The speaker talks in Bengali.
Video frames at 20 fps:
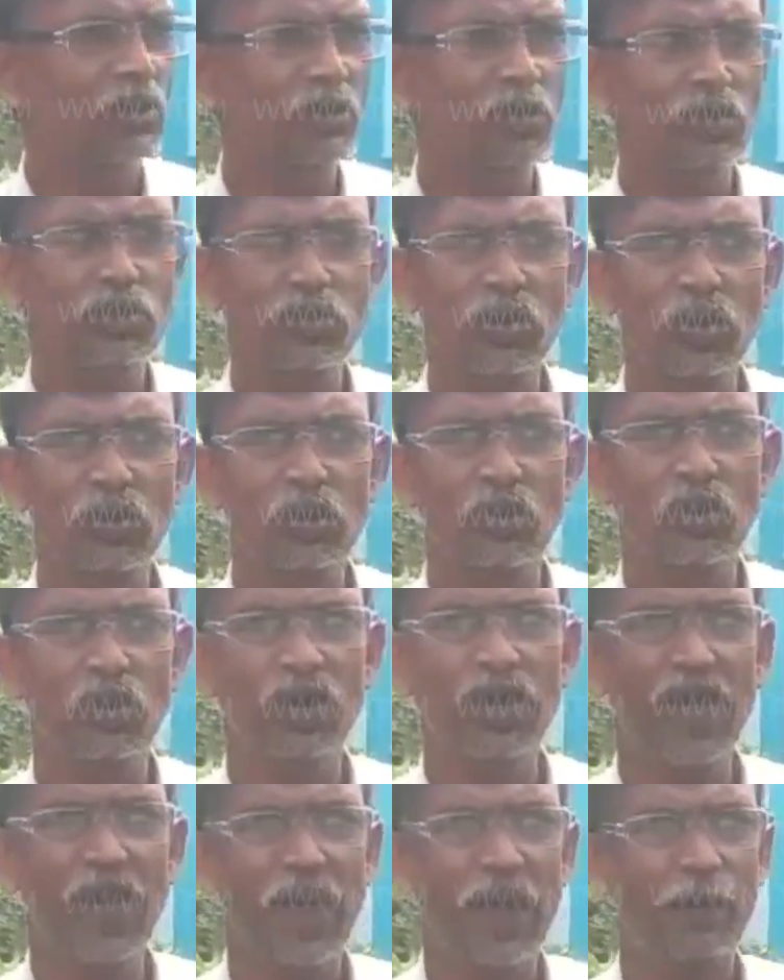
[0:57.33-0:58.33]
চত্বর
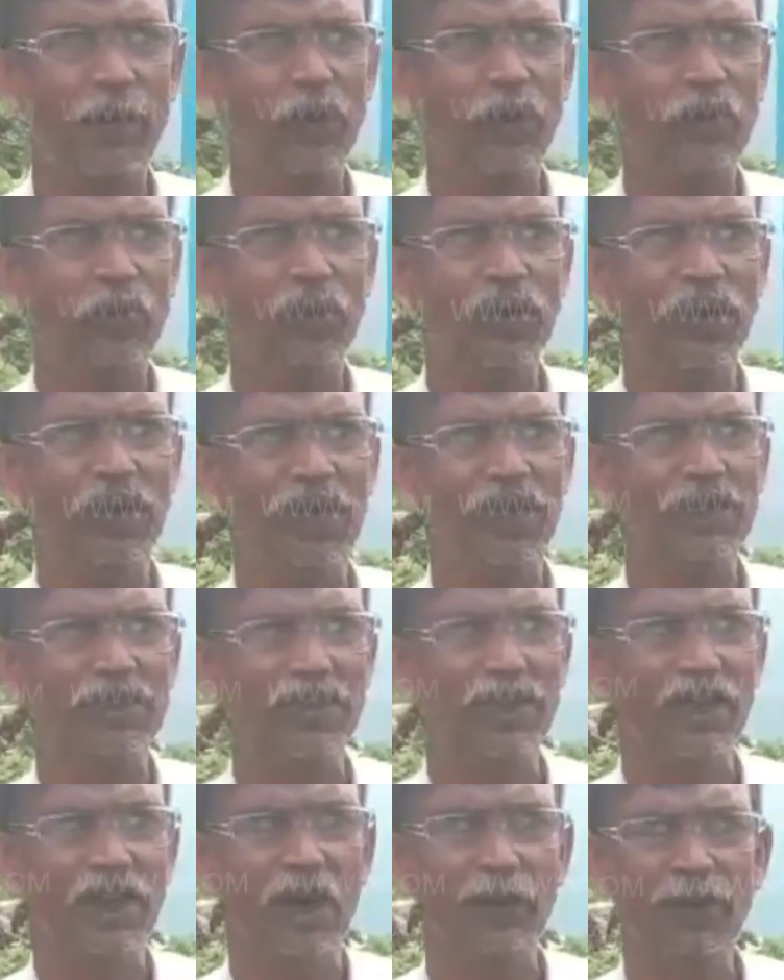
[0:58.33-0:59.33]
জঙ্গলে এমন হয়ে
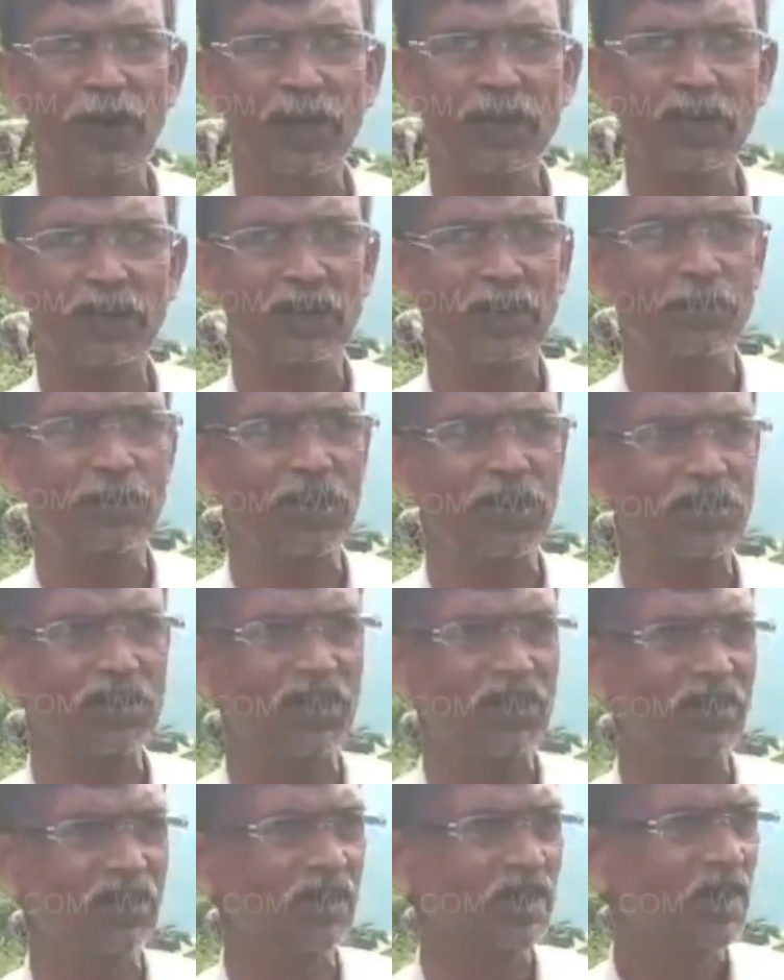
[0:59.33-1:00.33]
গেছে আপনারা দেখতেই
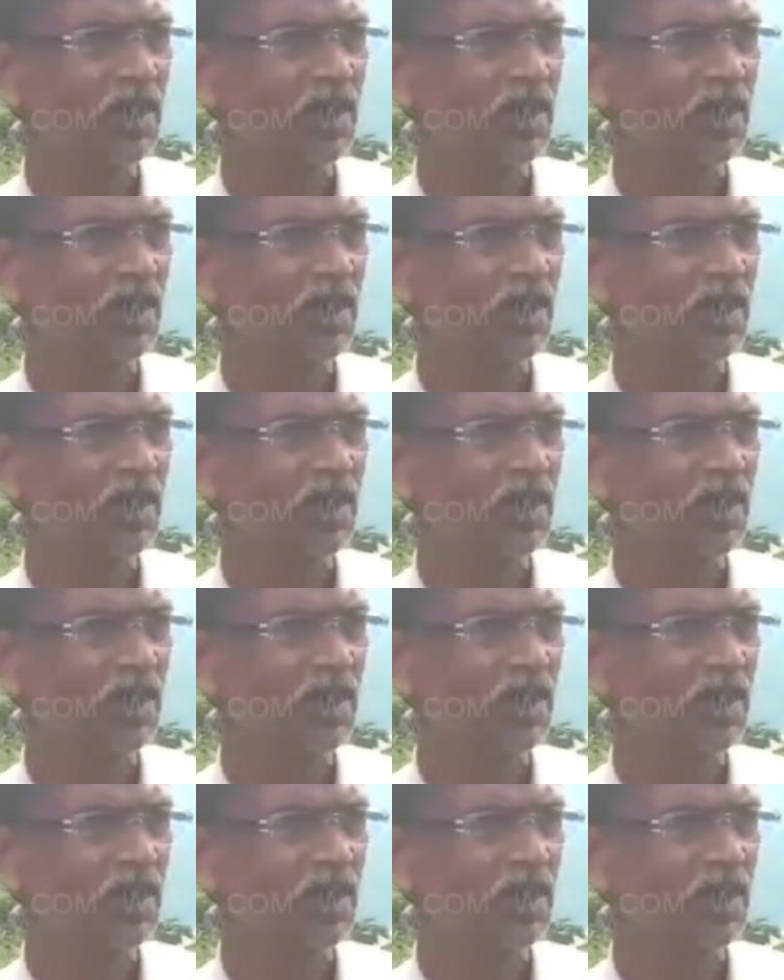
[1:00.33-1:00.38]
পাচ্ছেন